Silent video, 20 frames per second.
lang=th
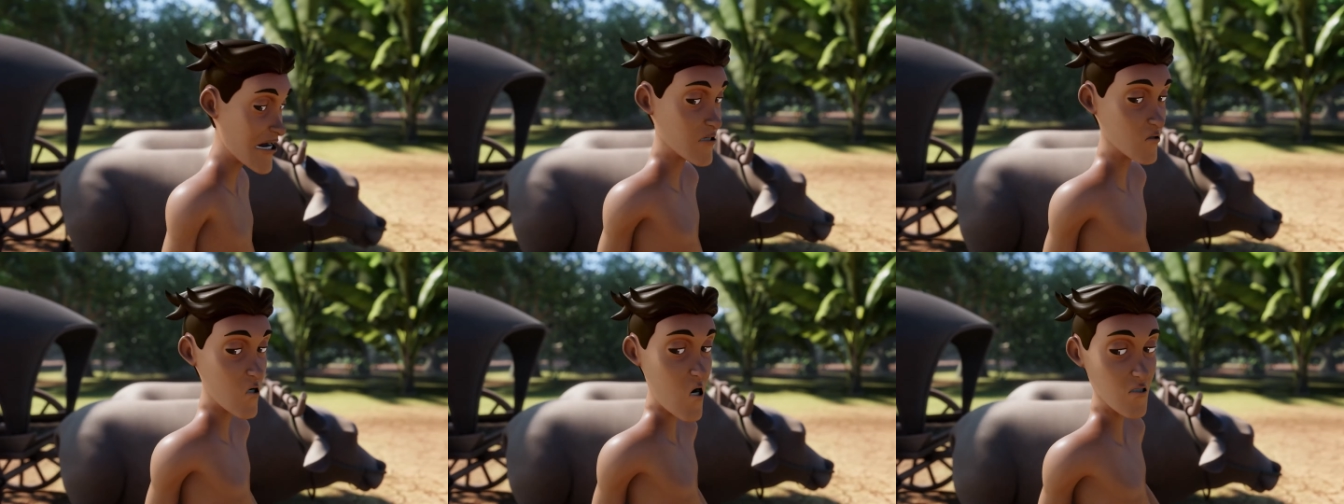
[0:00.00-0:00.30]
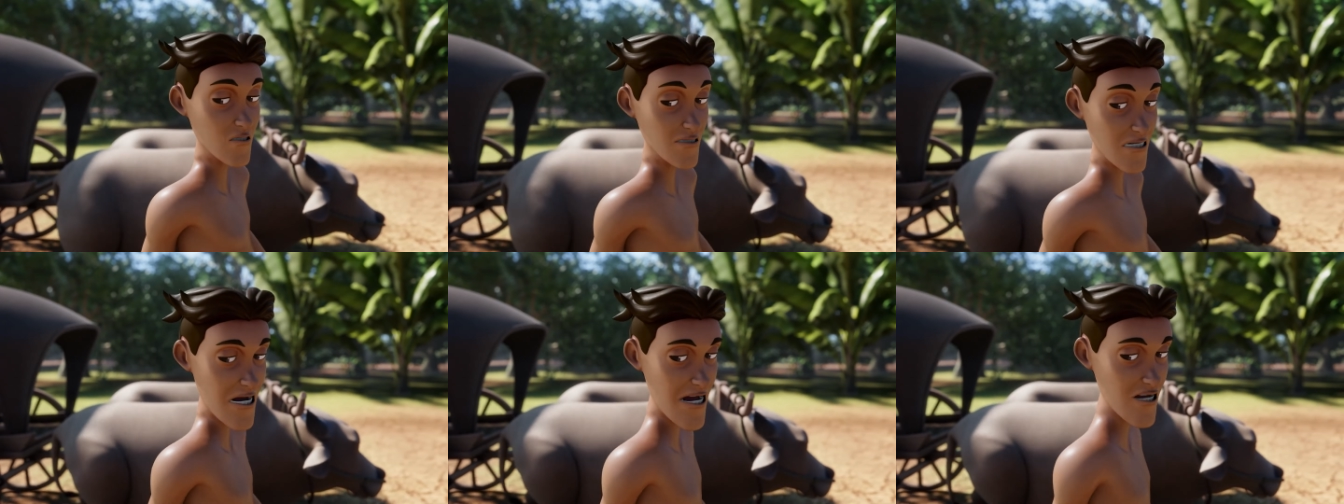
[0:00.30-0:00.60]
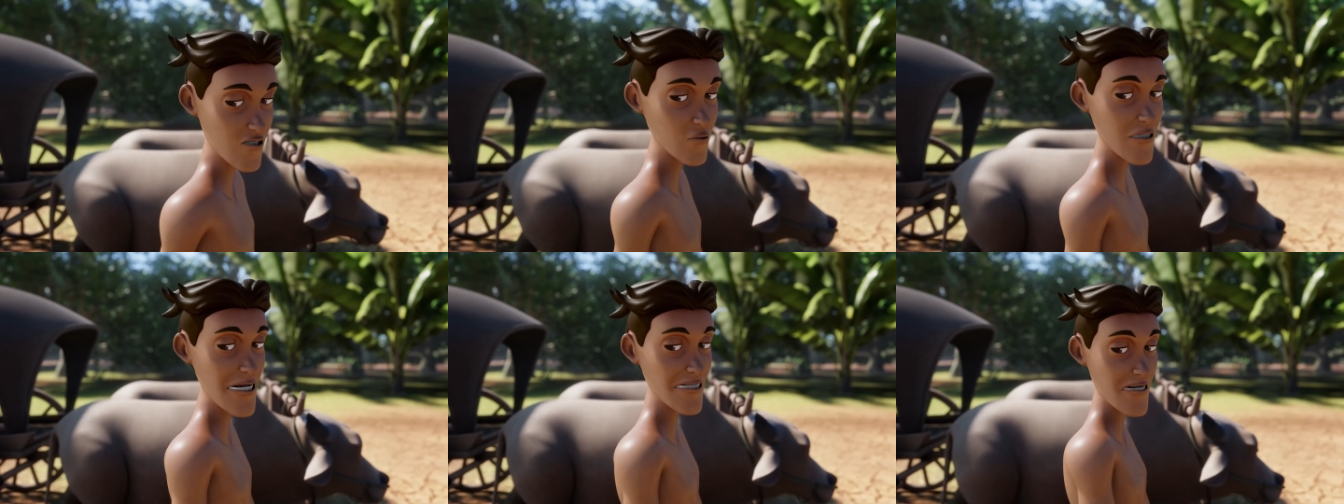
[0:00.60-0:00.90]
ย้ายโรง
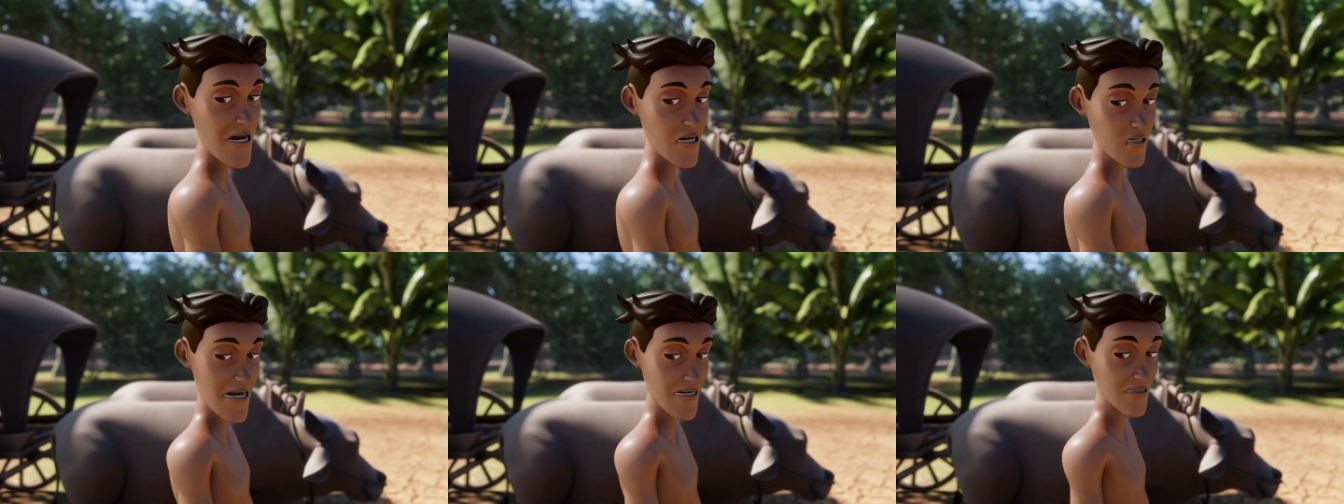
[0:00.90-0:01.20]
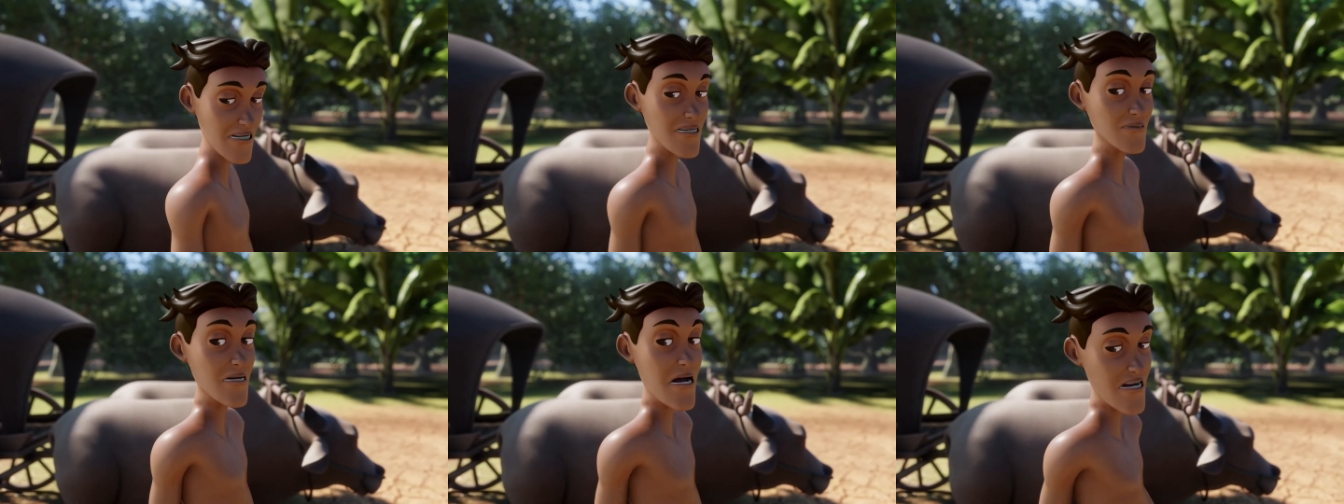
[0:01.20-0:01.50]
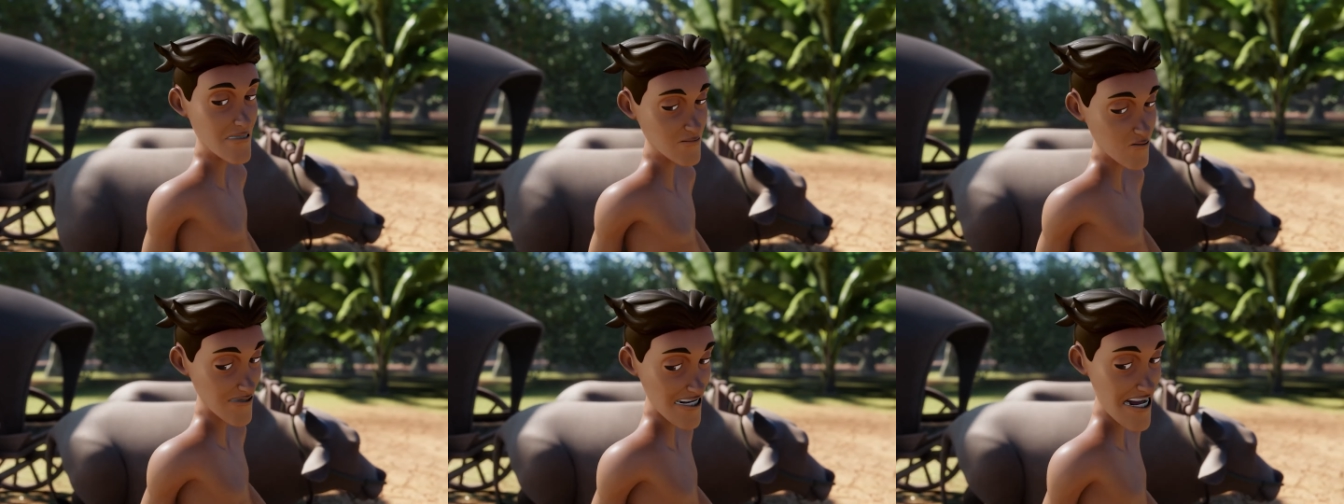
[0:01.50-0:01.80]
ย้ายเรืออะไรกันเลย
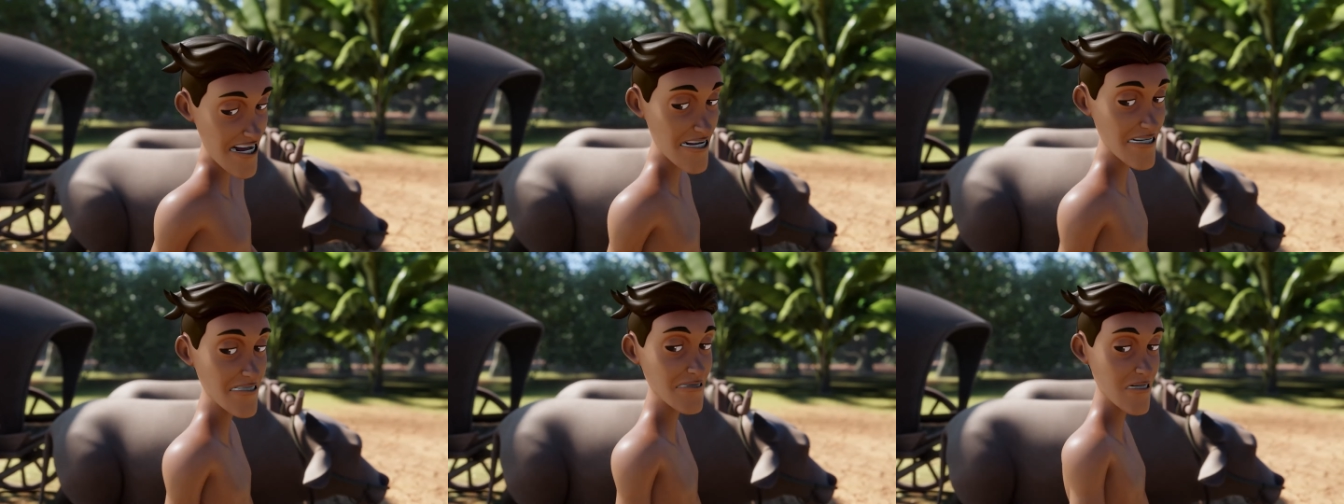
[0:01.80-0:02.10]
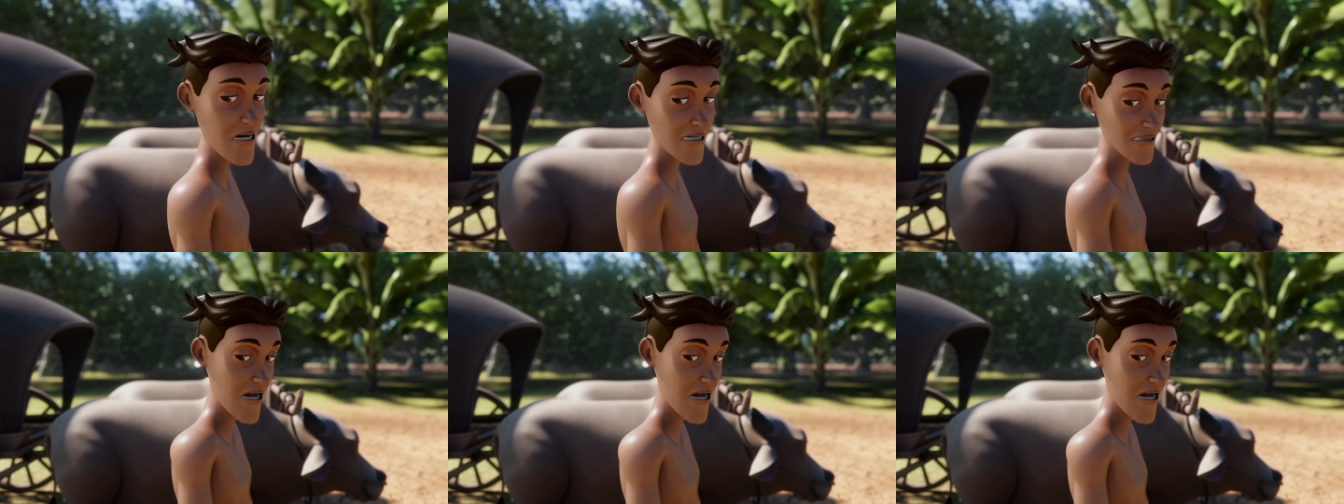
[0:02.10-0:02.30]
เปียก